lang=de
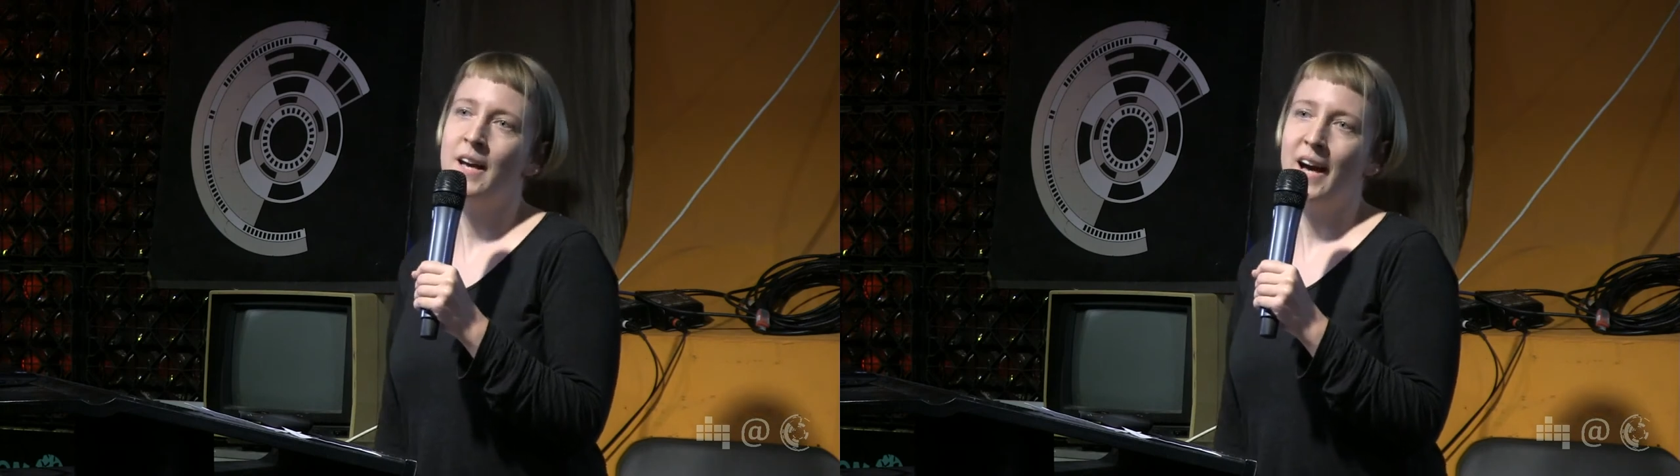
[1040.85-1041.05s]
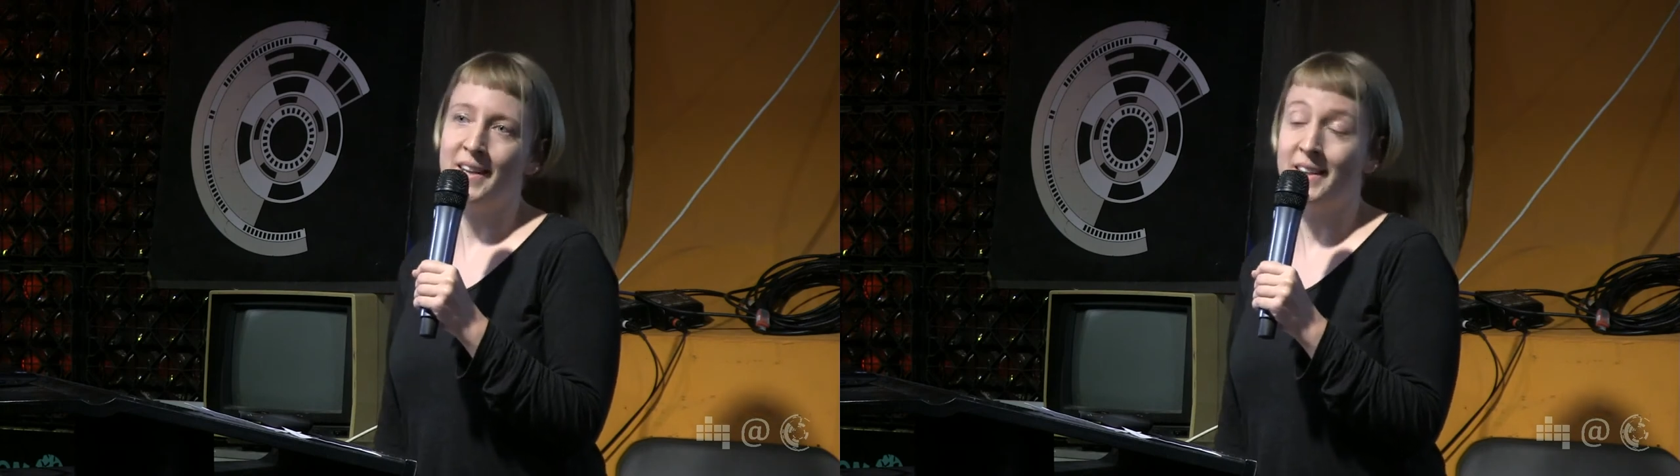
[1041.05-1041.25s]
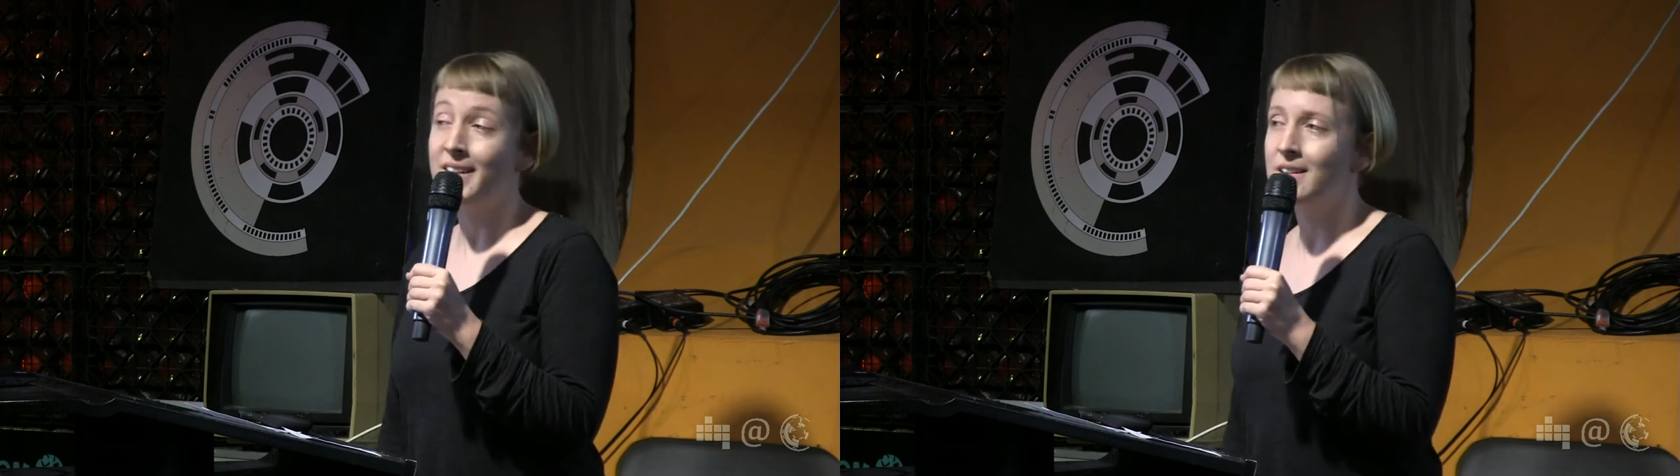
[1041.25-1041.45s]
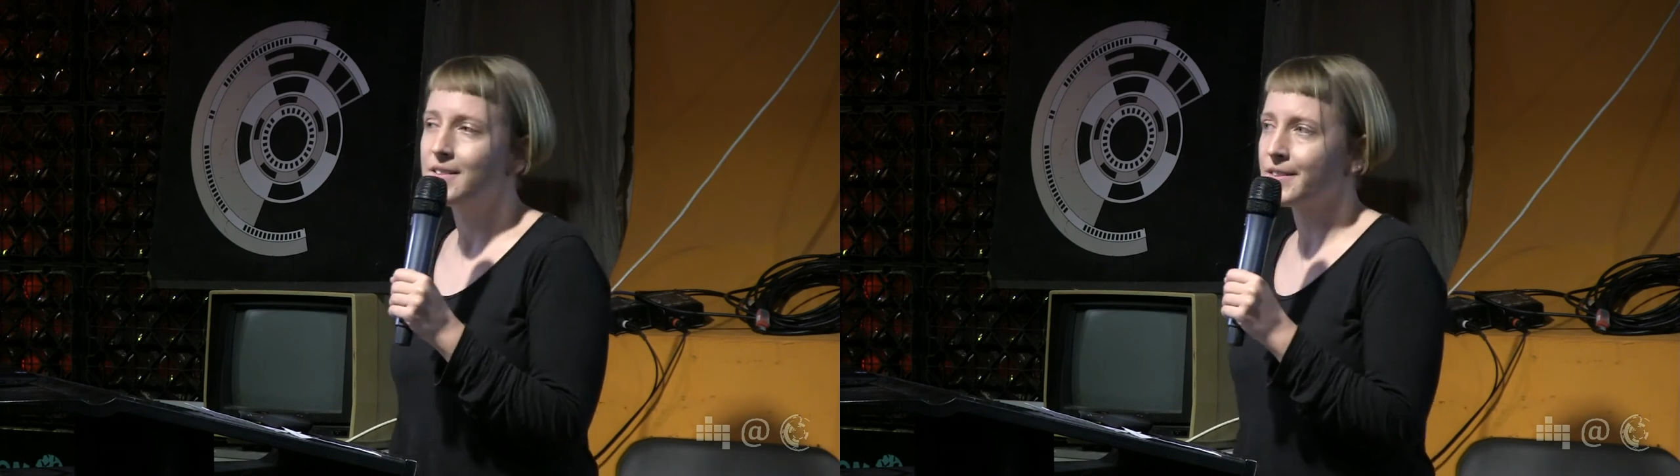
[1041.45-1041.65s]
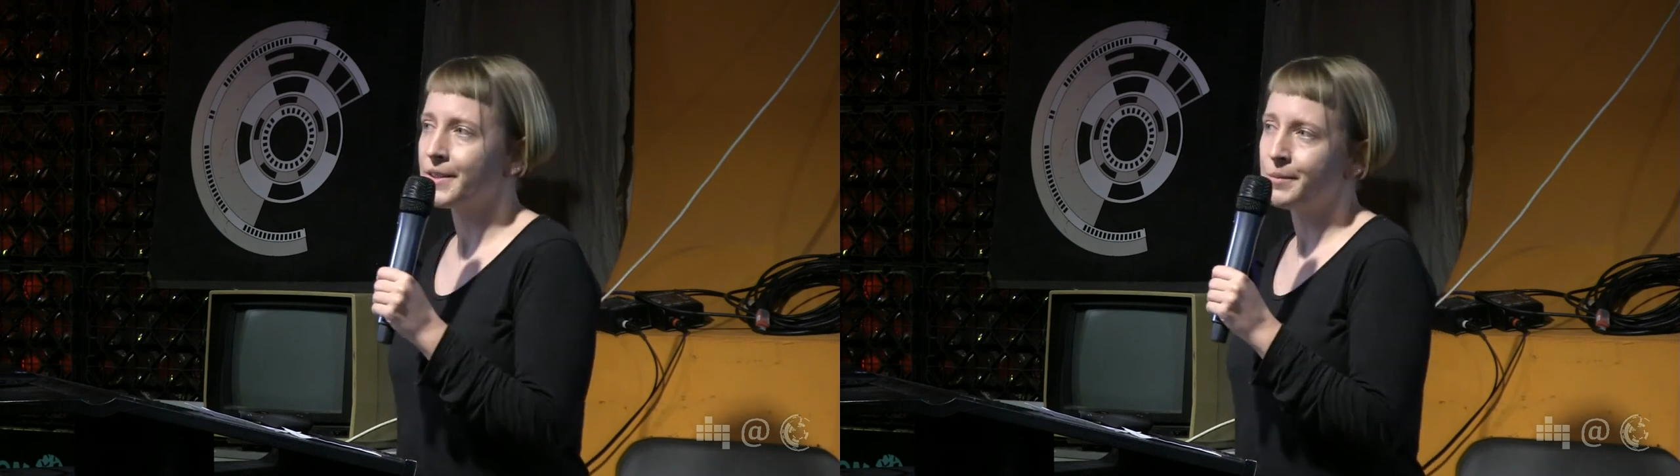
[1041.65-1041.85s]
eine
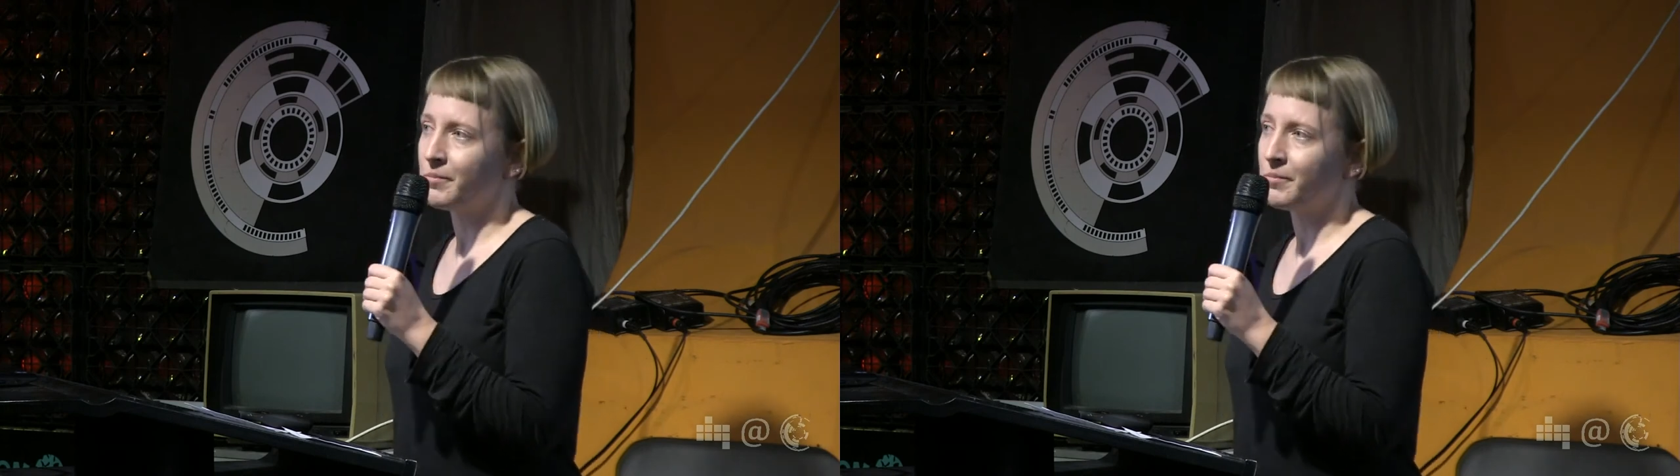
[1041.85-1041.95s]
ähnliche